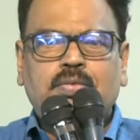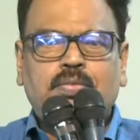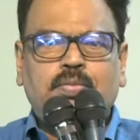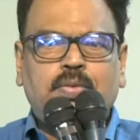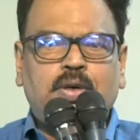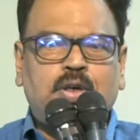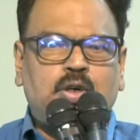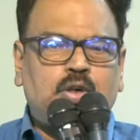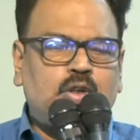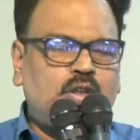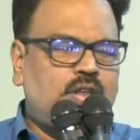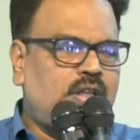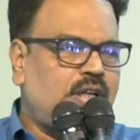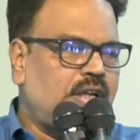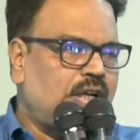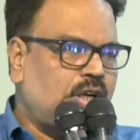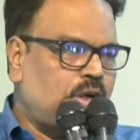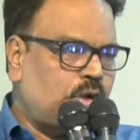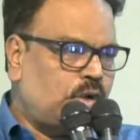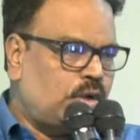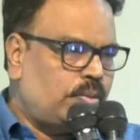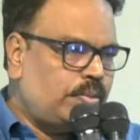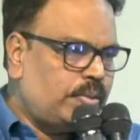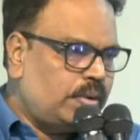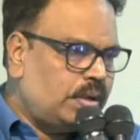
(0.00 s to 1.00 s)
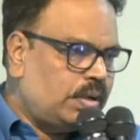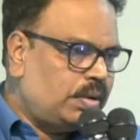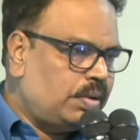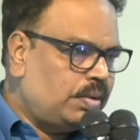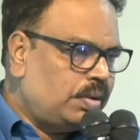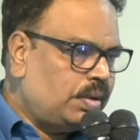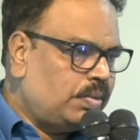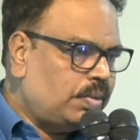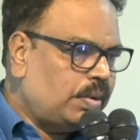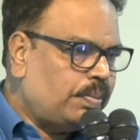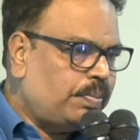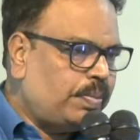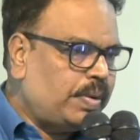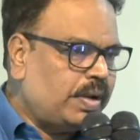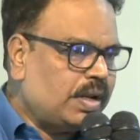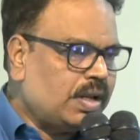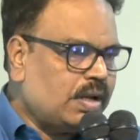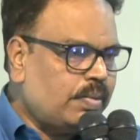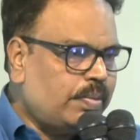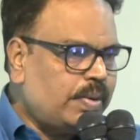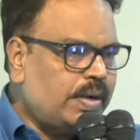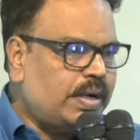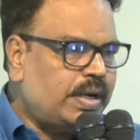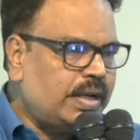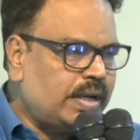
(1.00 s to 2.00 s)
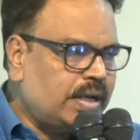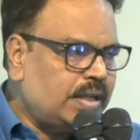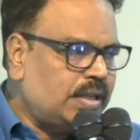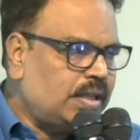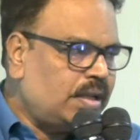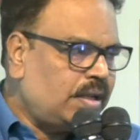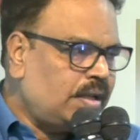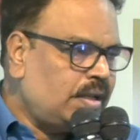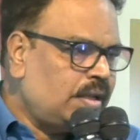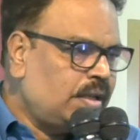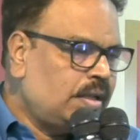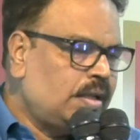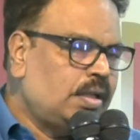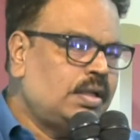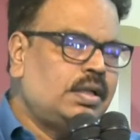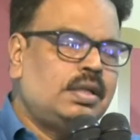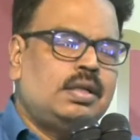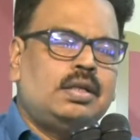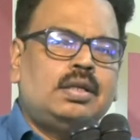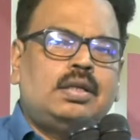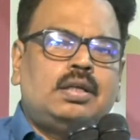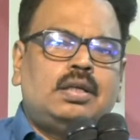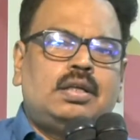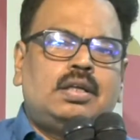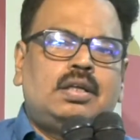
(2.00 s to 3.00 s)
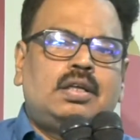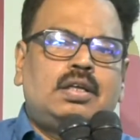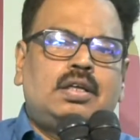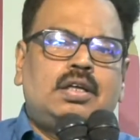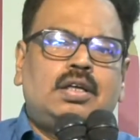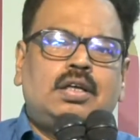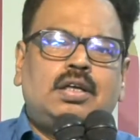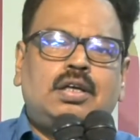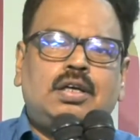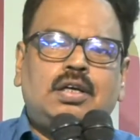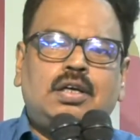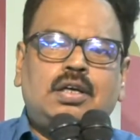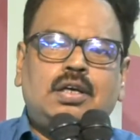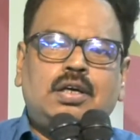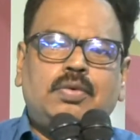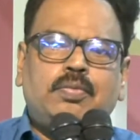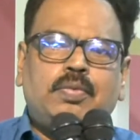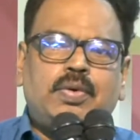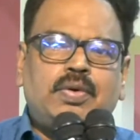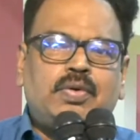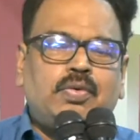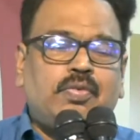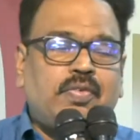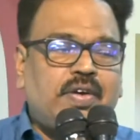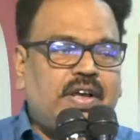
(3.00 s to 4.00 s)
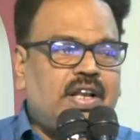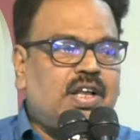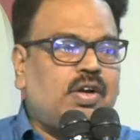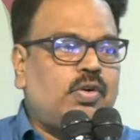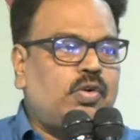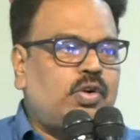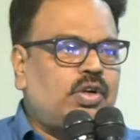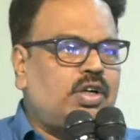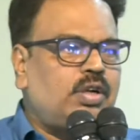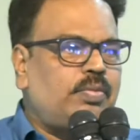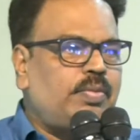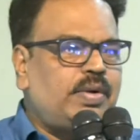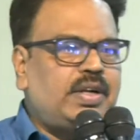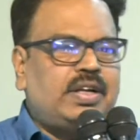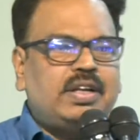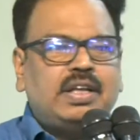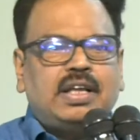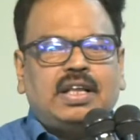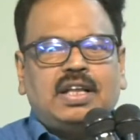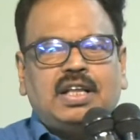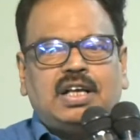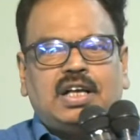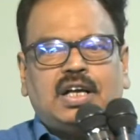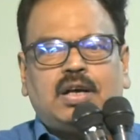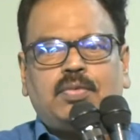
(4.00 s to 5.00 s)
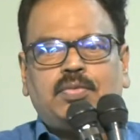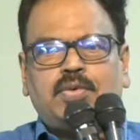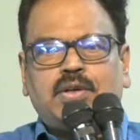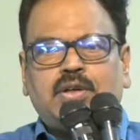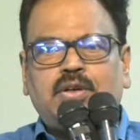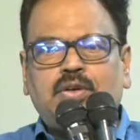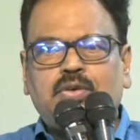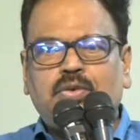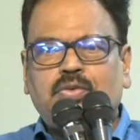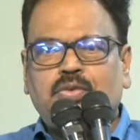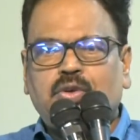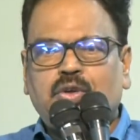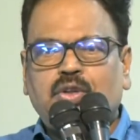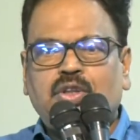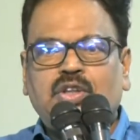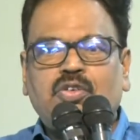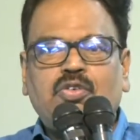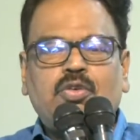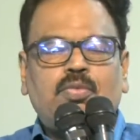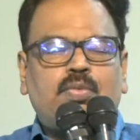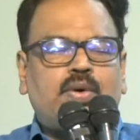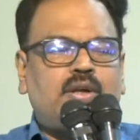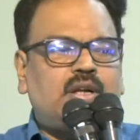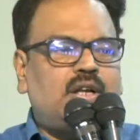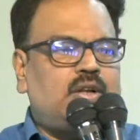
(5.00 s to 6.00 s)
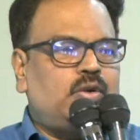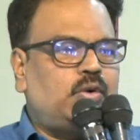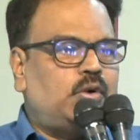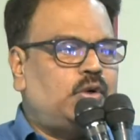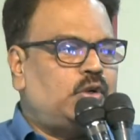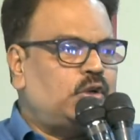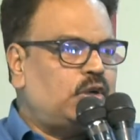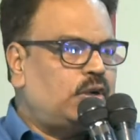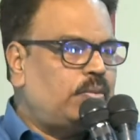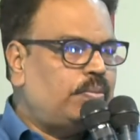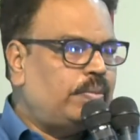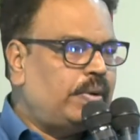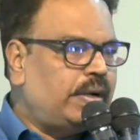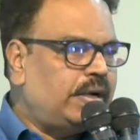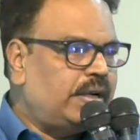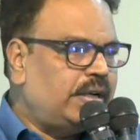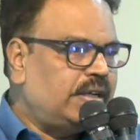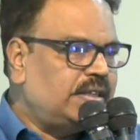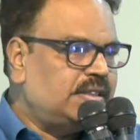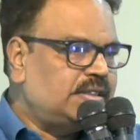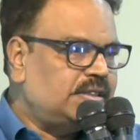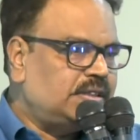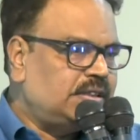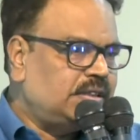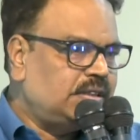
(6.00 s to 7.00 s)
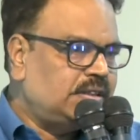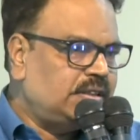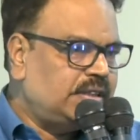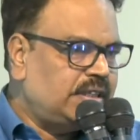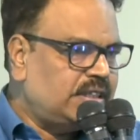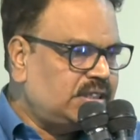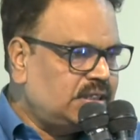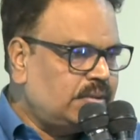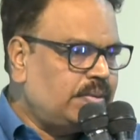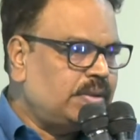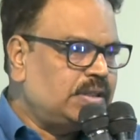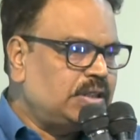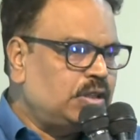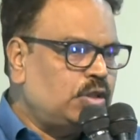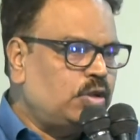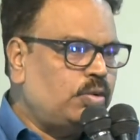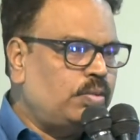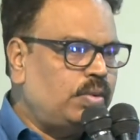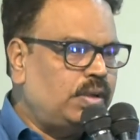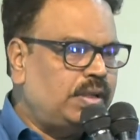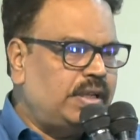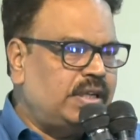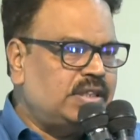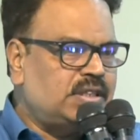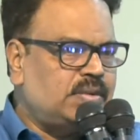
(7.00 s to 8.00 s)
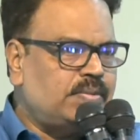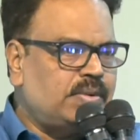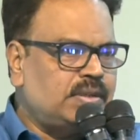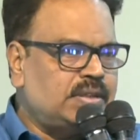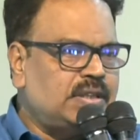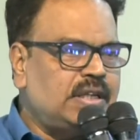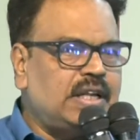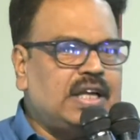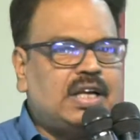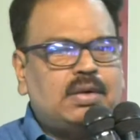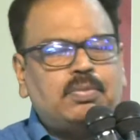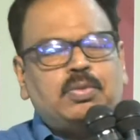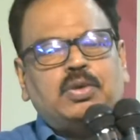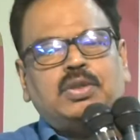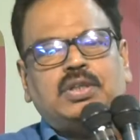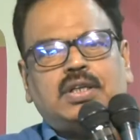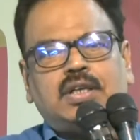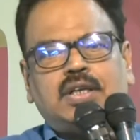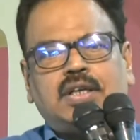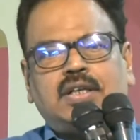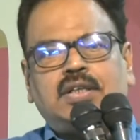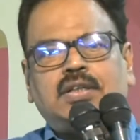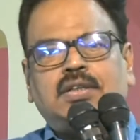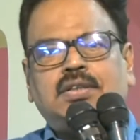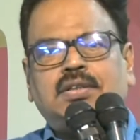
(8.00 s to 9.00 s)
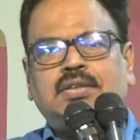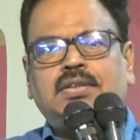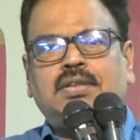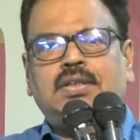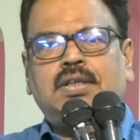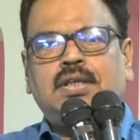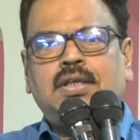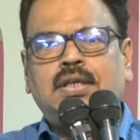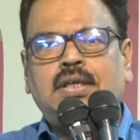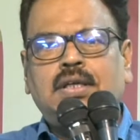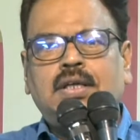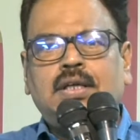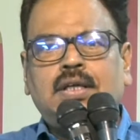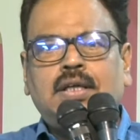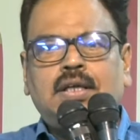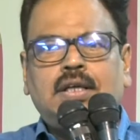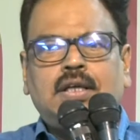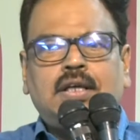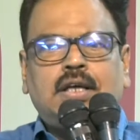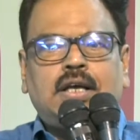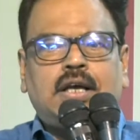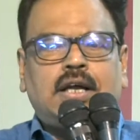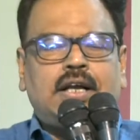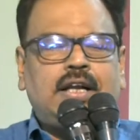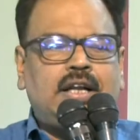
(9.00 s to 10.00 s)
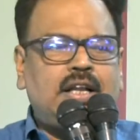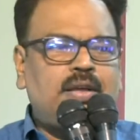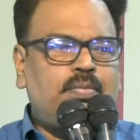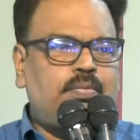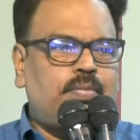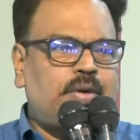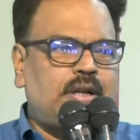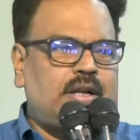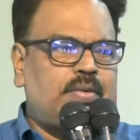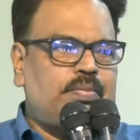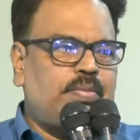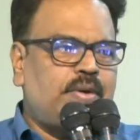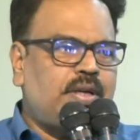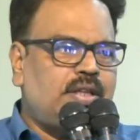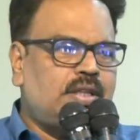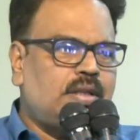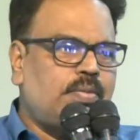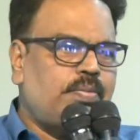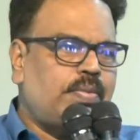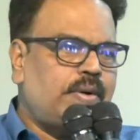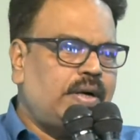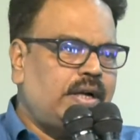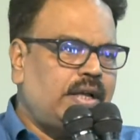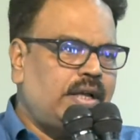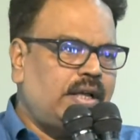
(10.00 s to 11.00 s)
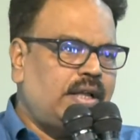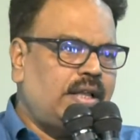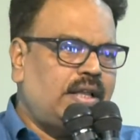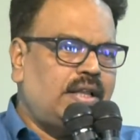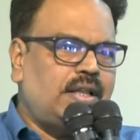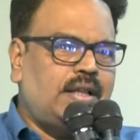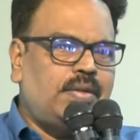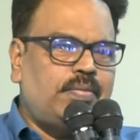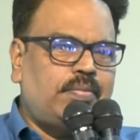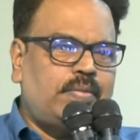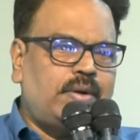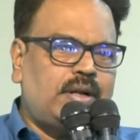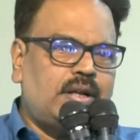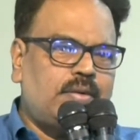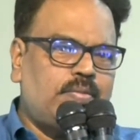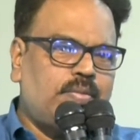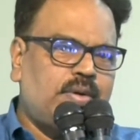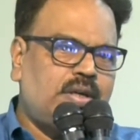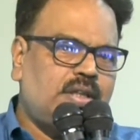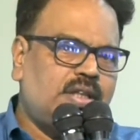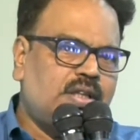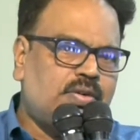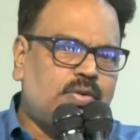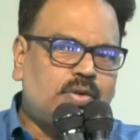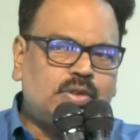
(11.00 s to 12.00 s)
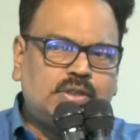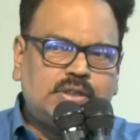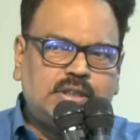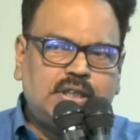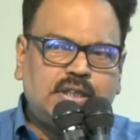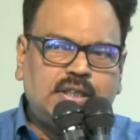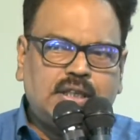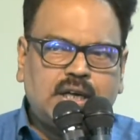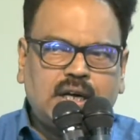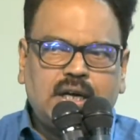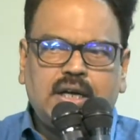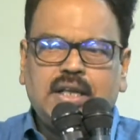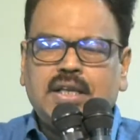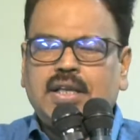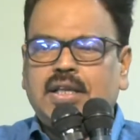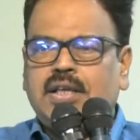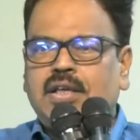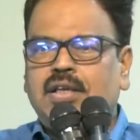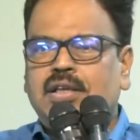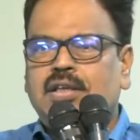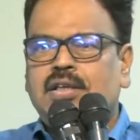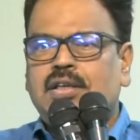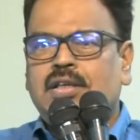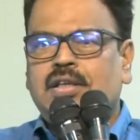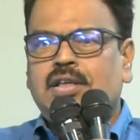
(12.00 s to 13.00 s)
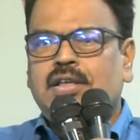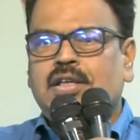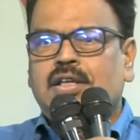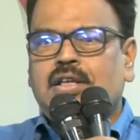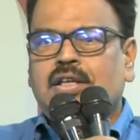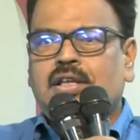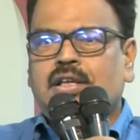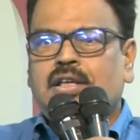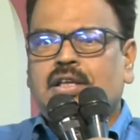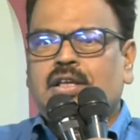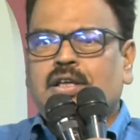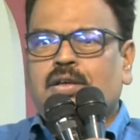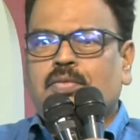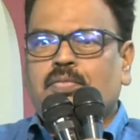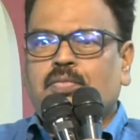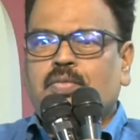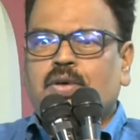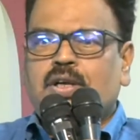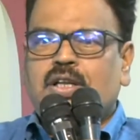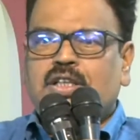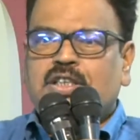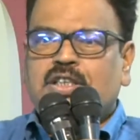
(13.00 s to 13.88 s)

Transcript: పెట్రోల్ ధర పెరగబట్టే కదా మనం వేల కోట్లు పెట్టి హెలికాప్టర్లు యుద్ధ విమానాలు కొంటున్నాం బయట నుంచి దేశభక్తి దేశభక్తి లేకపోతే ఎట్లా అంటే మన మీద పడే మన మీద వచ్చే దాడిని మన